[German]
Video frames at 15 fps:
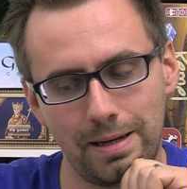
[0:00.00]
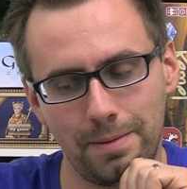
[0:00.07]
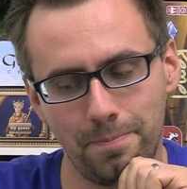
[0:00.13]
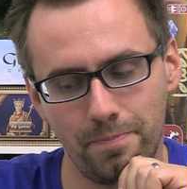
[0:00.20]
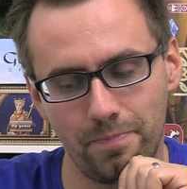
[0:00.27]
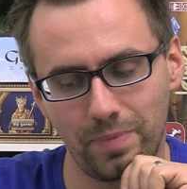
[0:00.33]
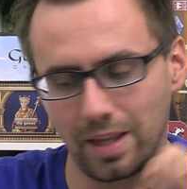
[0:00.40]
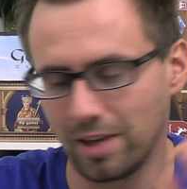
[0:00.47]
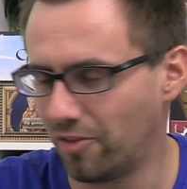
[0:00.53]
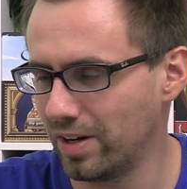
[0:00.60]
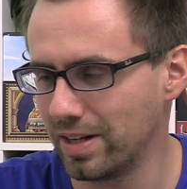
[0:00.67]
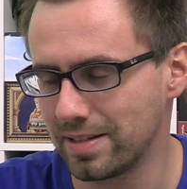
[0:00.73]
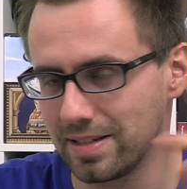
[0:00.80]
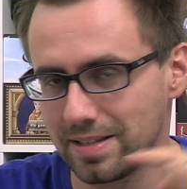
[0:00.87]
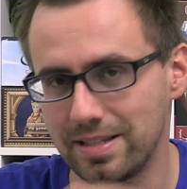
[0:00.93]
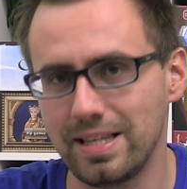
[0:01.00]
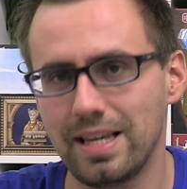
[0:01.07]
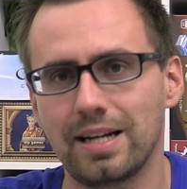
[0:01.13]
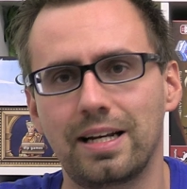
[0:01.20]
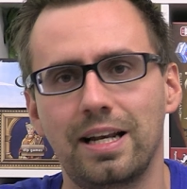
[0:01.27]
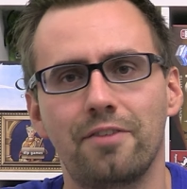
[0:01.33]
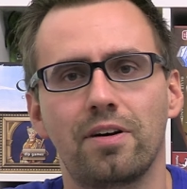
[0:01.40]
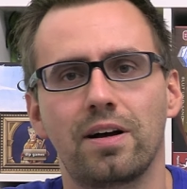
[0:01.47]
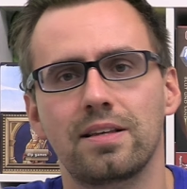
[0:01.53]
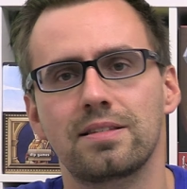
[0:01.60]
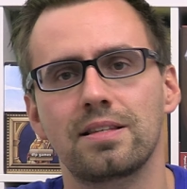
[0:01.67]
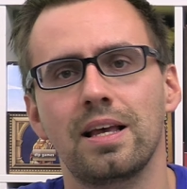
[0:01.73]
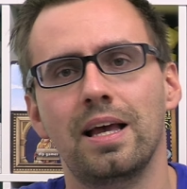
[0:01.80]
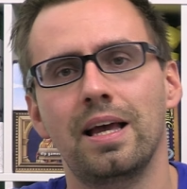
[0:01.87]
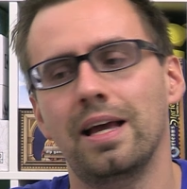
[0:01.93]
ähm, ich finde es ein sehr
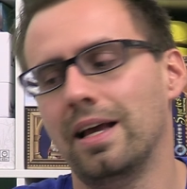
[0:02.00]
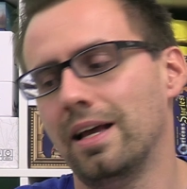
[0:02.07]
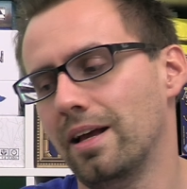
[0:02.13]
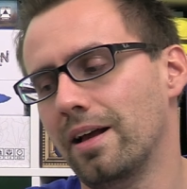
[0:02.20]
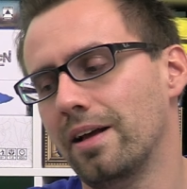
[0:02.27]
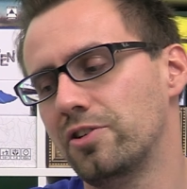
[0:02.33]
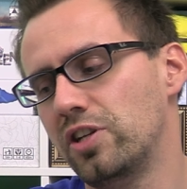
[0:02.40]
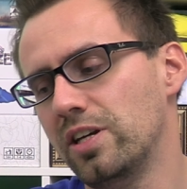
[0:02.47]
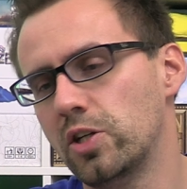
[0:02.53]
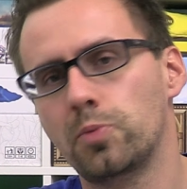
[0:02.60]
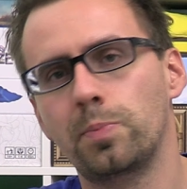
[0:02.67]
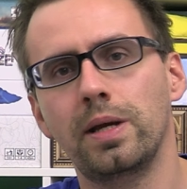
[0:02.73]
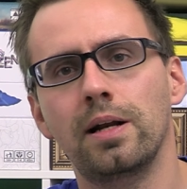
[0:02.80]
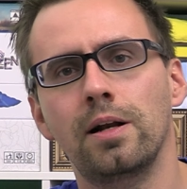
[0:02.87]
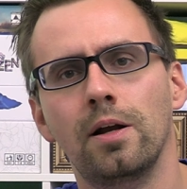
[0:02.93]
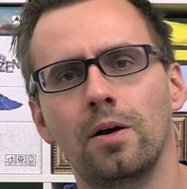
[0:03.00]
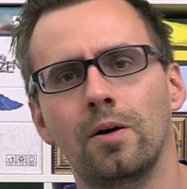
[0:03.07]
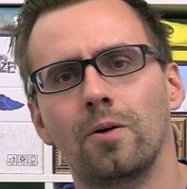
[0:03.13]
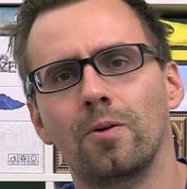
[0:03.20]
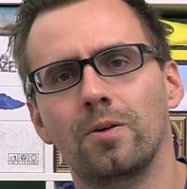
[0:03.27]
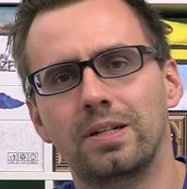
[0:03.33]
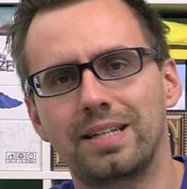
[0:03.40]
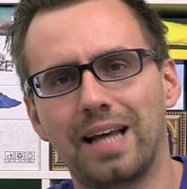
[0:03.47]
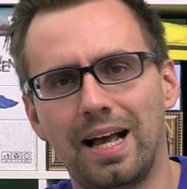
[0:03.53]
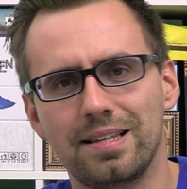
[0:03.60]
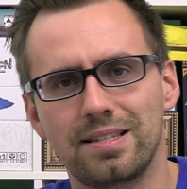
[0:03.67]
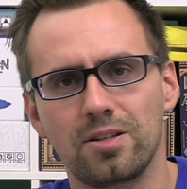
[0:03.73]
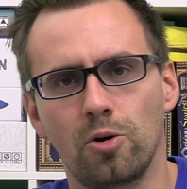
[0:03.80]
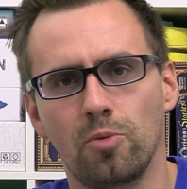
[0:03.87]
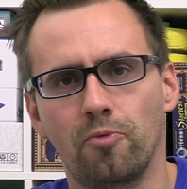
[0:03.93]
cleveres Stichspiel. Und
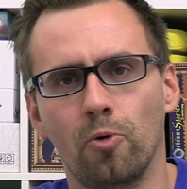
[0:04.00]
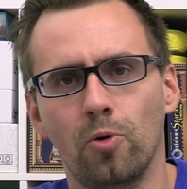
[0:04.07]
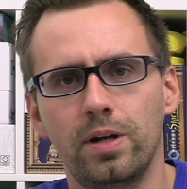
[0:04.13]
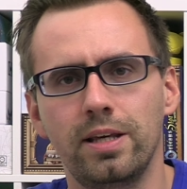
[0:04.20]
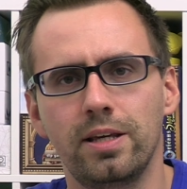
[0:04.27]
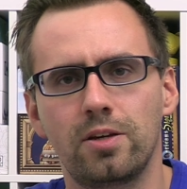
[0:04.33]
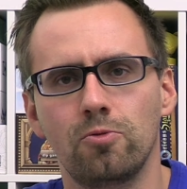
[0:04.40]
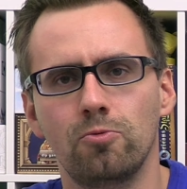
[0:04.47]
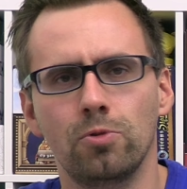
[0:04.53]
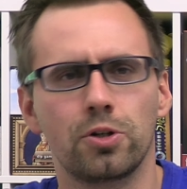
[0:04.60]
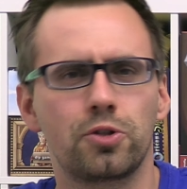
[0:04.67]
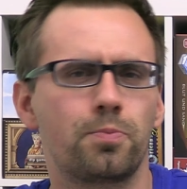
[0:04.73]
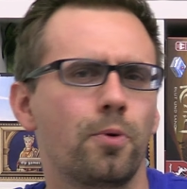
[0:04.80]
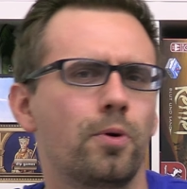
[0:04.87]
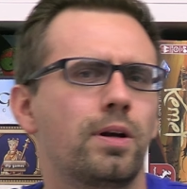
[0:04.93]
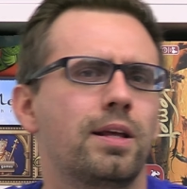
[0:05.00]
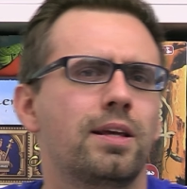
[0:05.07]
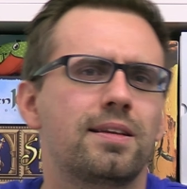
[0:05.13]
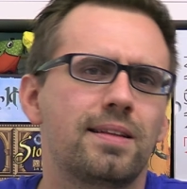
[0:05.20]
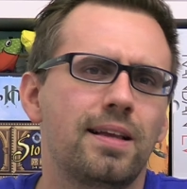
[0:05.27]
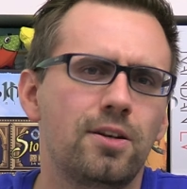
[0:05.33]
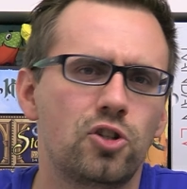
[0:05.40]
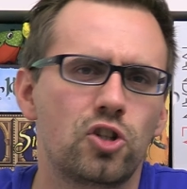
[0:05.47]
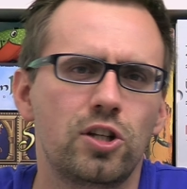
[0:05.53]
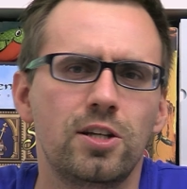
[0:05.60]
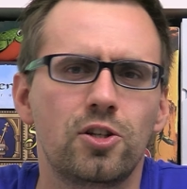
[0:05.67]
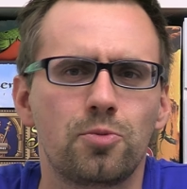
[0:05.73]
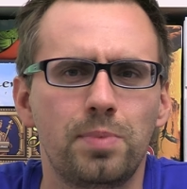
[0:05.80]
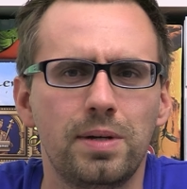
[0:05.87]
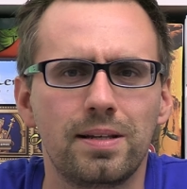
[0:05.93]
das, obwohl ich ursprünglich den
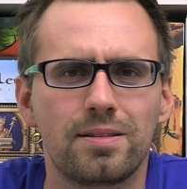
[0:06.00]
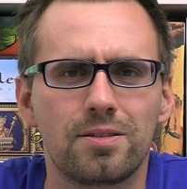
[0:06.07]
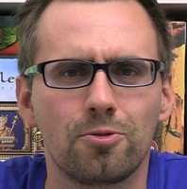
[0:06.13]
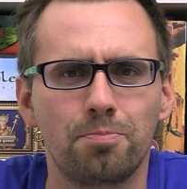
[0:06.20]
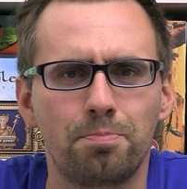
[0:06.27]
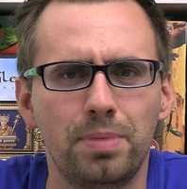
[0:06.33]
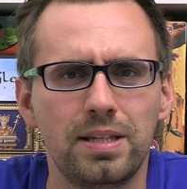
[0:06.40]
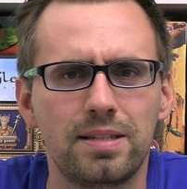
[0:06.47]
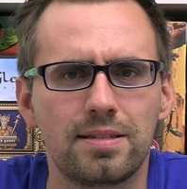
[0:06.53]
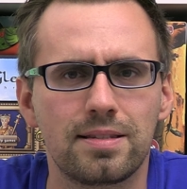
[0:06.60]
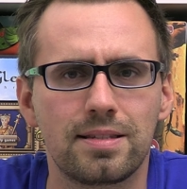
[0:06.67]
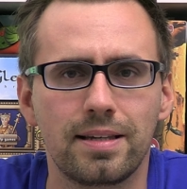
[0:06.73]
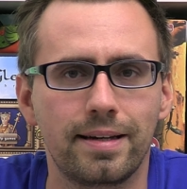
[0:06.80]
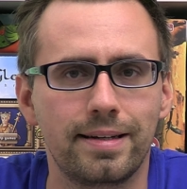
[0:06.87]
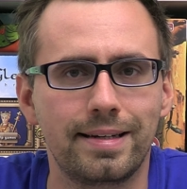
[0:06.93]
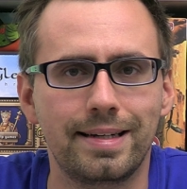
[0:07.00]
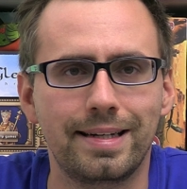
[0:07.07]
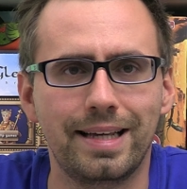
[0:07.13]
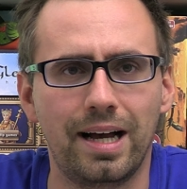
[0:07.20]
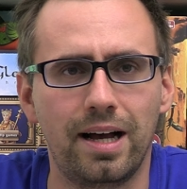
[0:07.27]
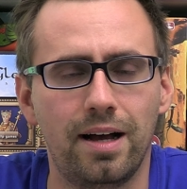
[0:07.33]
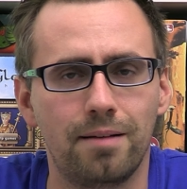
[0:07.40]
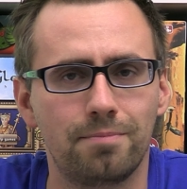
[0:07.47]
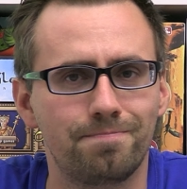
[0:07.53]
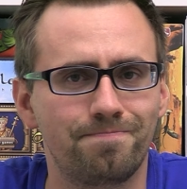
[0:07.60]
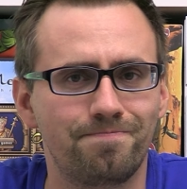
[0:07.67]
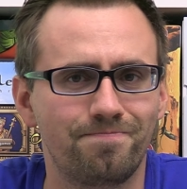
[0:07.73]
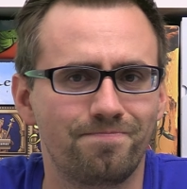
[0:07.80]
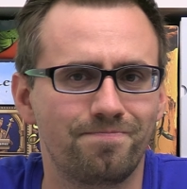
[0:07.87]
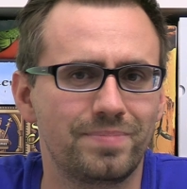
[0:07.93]
Stichspiel so ein bisschen, ja,
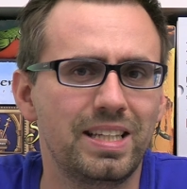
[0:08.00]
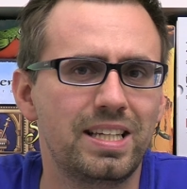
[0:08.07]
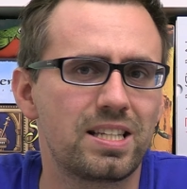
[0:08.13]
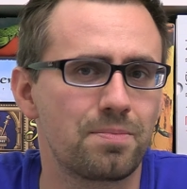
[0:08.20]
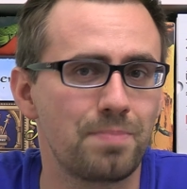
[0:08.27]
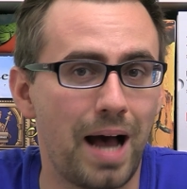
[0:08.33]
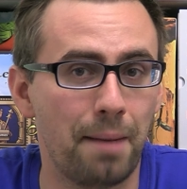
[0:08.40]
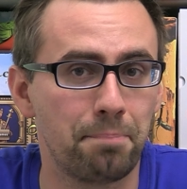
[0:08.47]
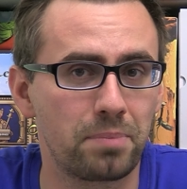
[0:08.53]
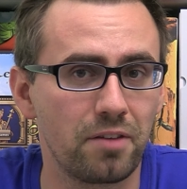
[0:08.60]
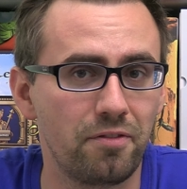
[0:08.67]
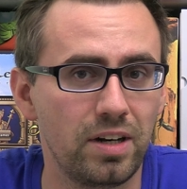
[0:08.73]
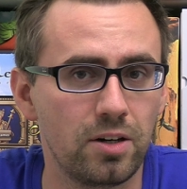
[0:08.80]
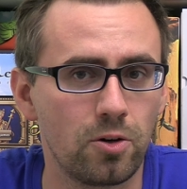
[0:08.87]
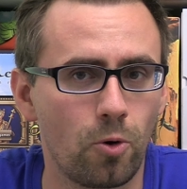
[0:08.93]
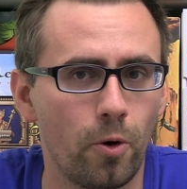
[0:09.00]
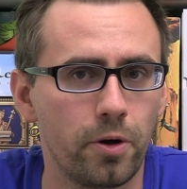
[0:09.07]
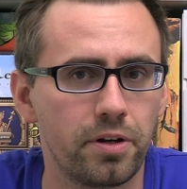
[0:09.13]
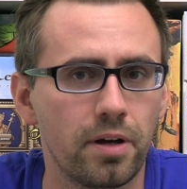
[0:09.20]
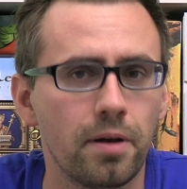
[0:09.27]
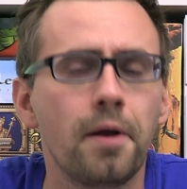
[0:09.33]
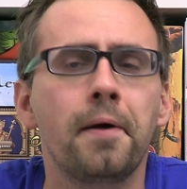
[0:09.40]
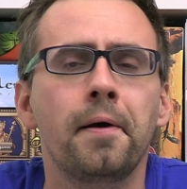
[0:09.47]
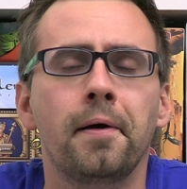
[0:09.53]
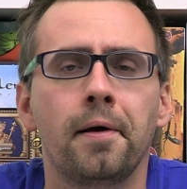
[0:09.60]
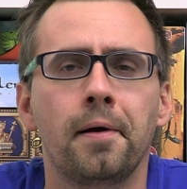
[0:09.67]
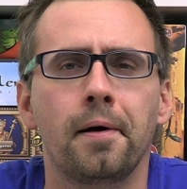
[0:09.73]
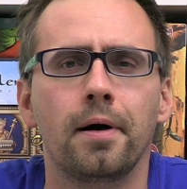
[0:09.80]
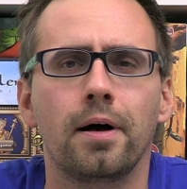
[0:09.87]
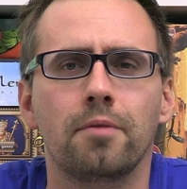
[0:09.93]
nichts mehr abgewinnen konnte,
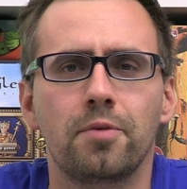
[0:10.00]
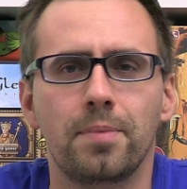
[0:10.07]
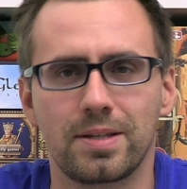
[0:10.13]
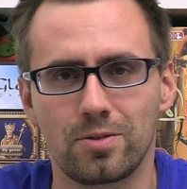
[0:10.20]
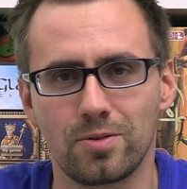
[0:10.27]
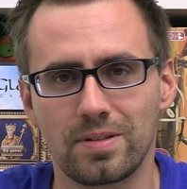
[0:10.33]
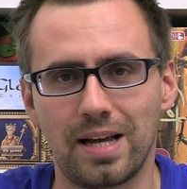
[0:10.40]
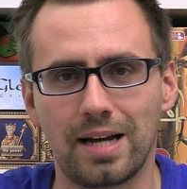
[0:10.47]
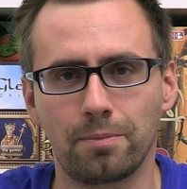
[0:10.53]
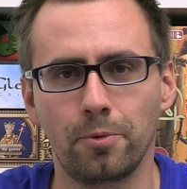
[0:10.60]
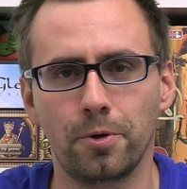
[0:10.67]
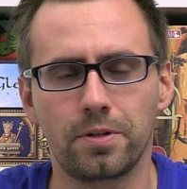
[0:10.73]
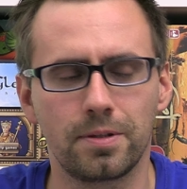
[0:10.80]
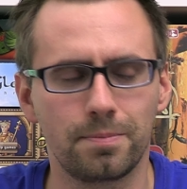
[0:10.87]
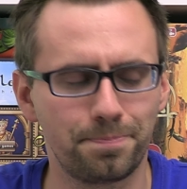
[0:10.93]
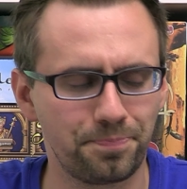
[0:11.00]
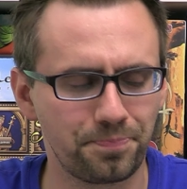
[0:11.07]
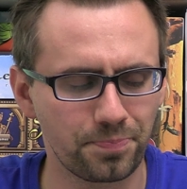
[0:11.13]
äh, wenn man so sagen möchte,